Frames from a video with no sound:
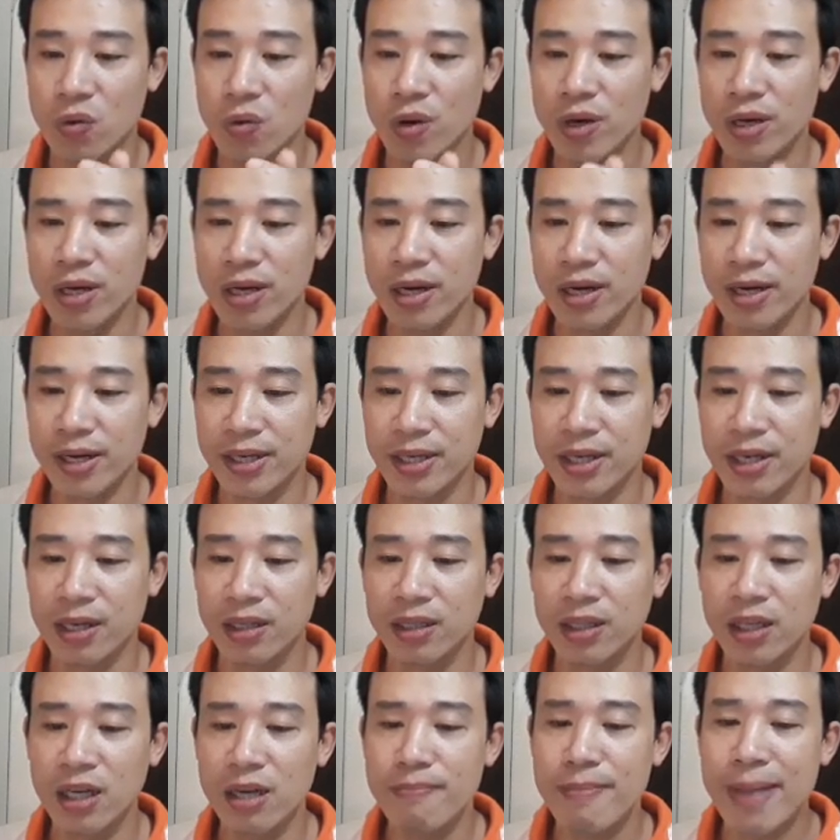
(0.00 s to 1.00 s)
có người nhớ
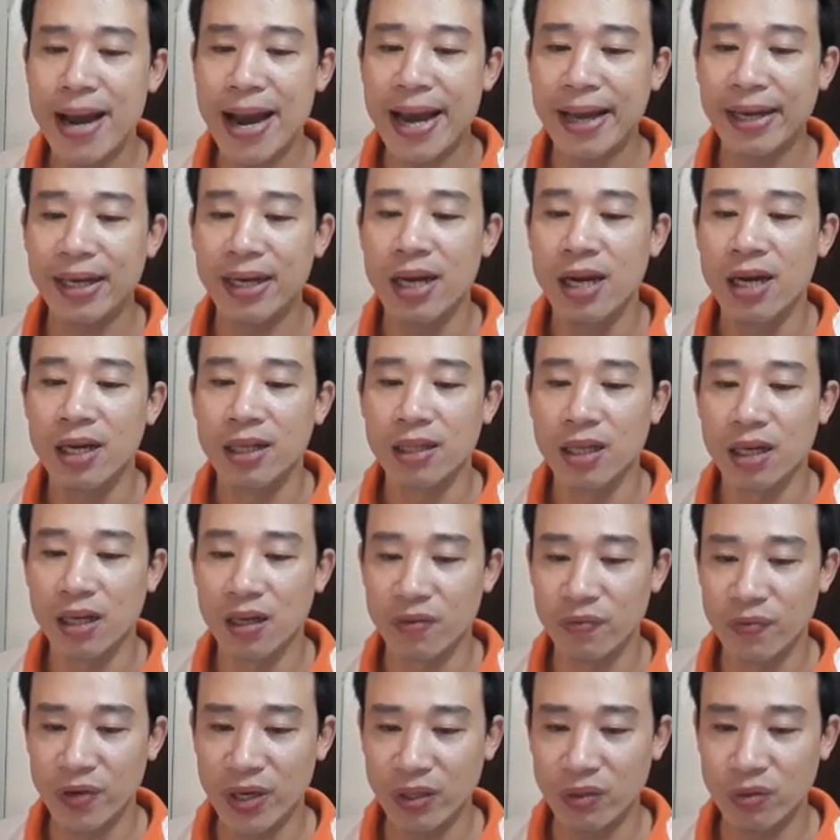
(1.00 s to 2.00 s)
tới bạn.
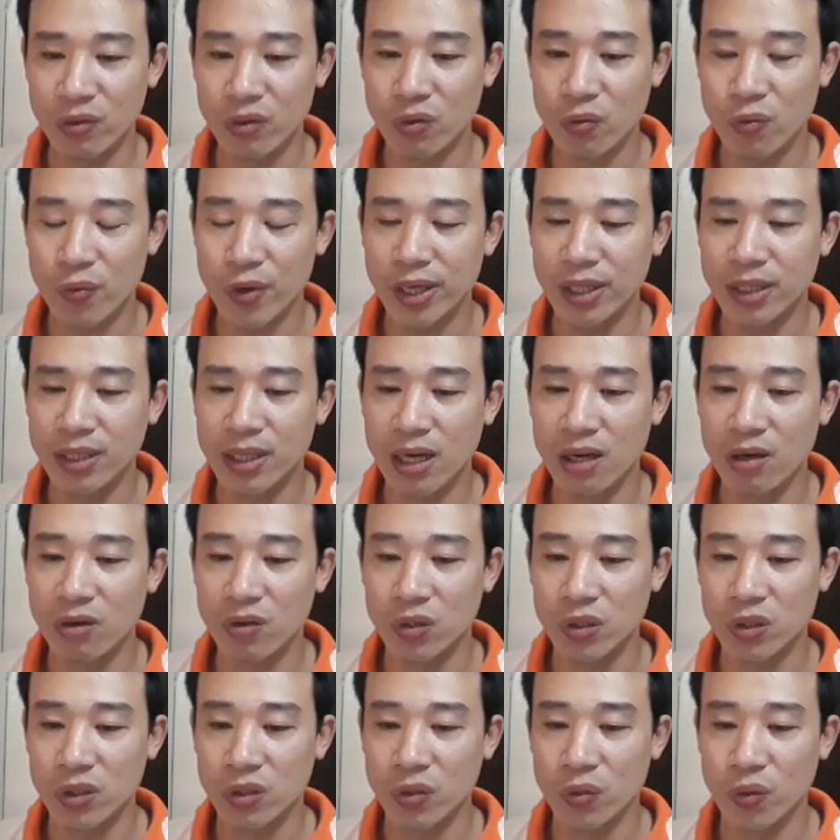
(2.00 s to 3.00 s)
Tử vi tuổi Quý
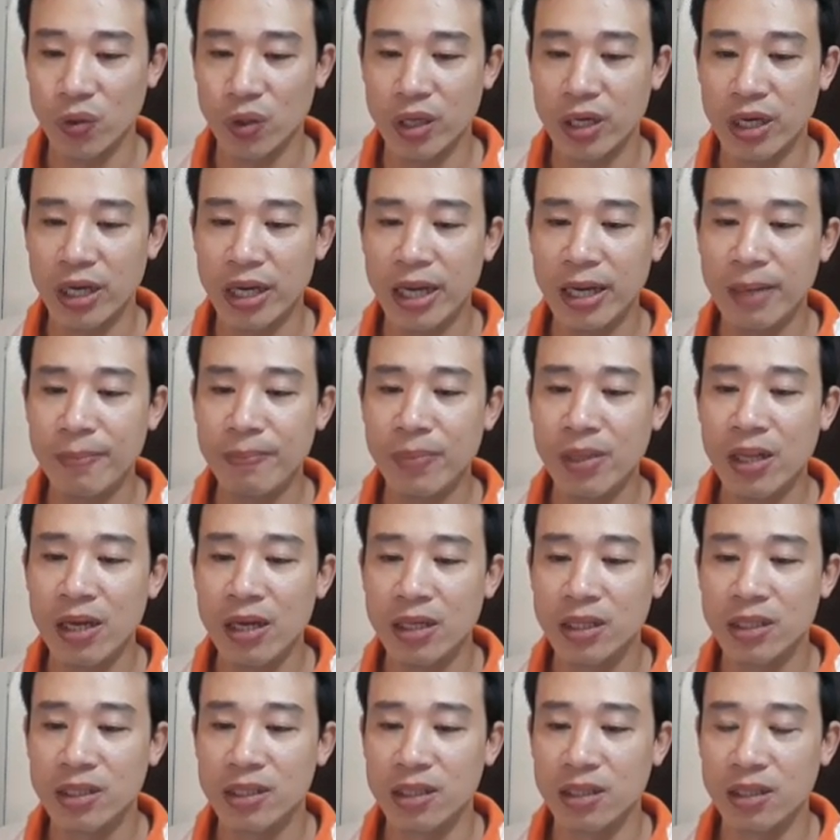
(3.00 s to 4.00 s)
Dậu thuộc Kim,
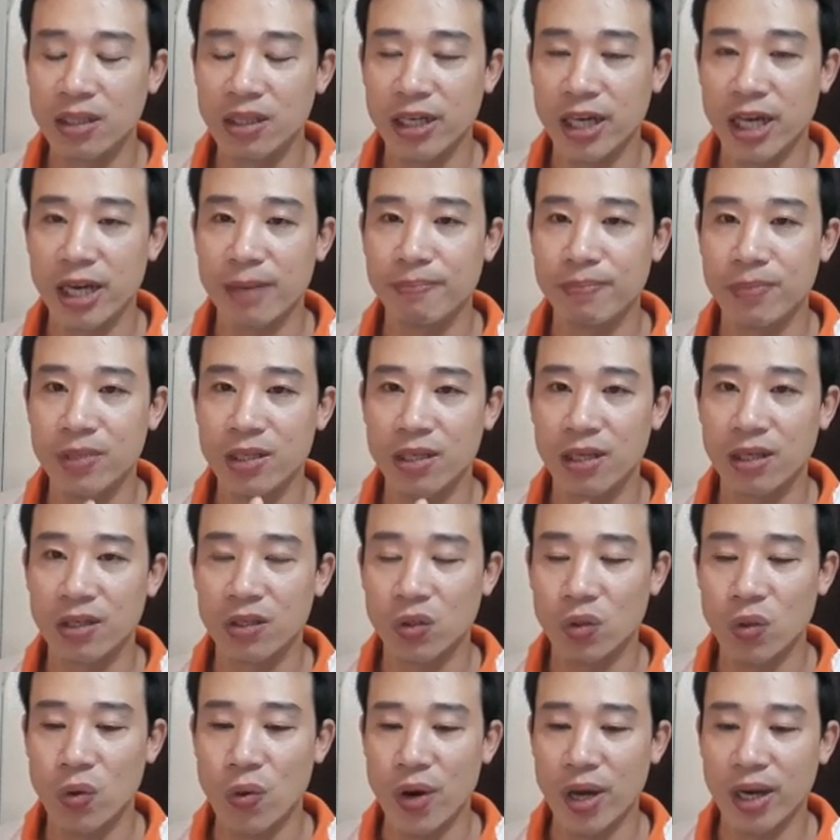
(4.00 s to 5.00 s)
sự nghiệp được
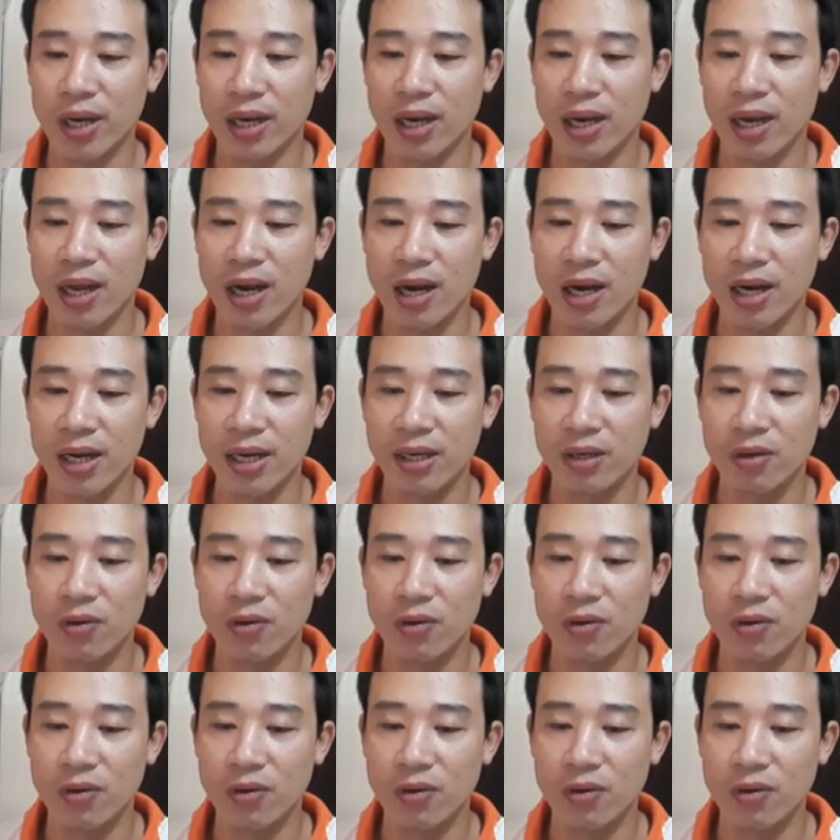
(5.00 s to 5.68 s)
thuận lợi